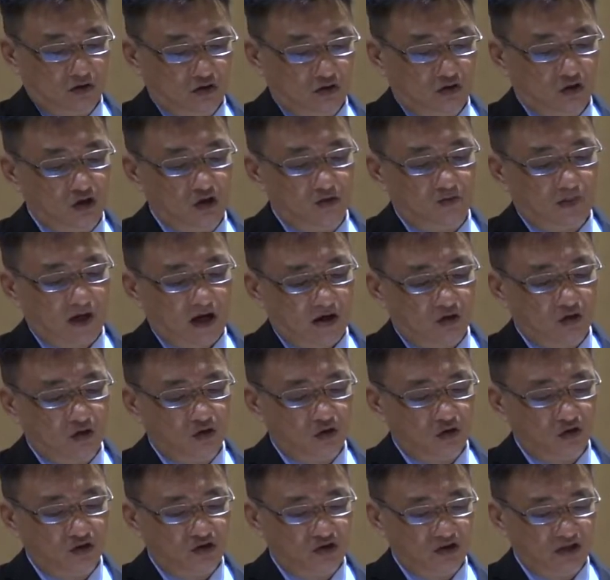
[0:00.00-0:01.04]
所以保
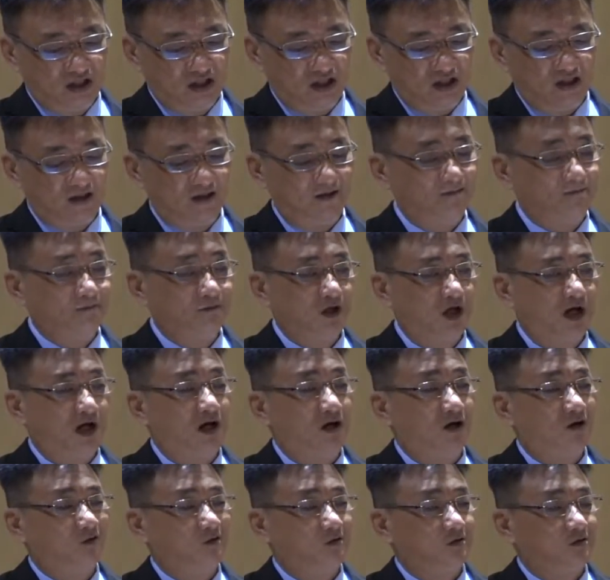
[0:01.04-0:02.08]
罗写
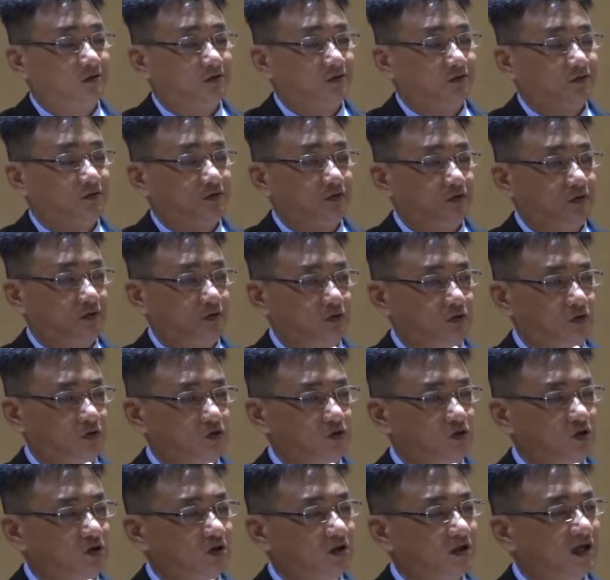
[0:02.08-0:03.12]
了就
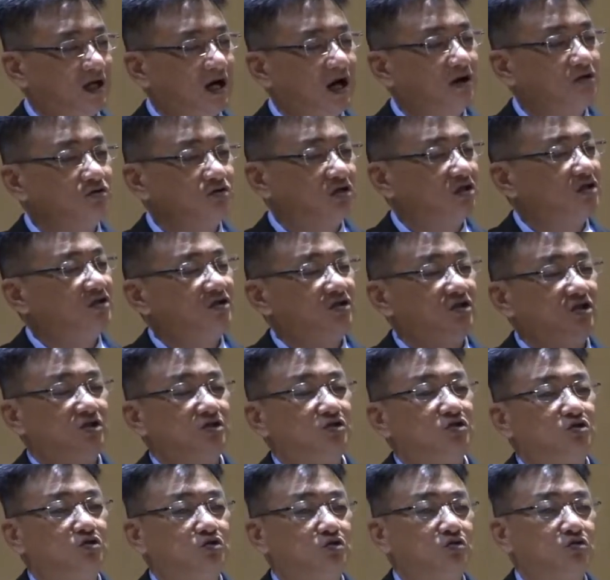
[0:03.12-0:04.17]
是靠着基
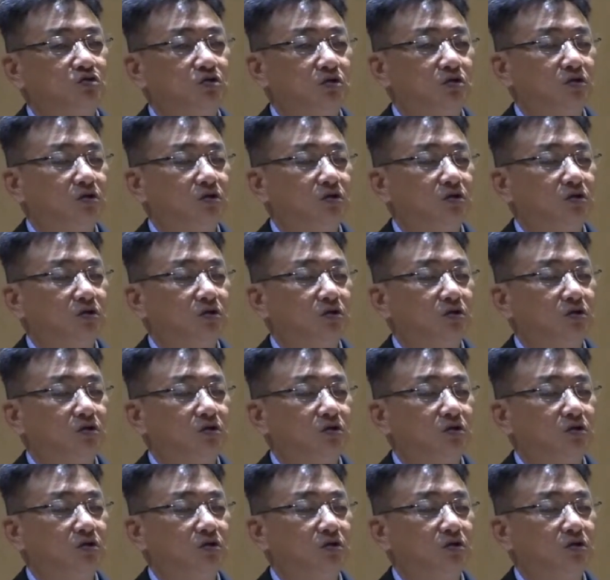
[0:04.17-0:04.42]
督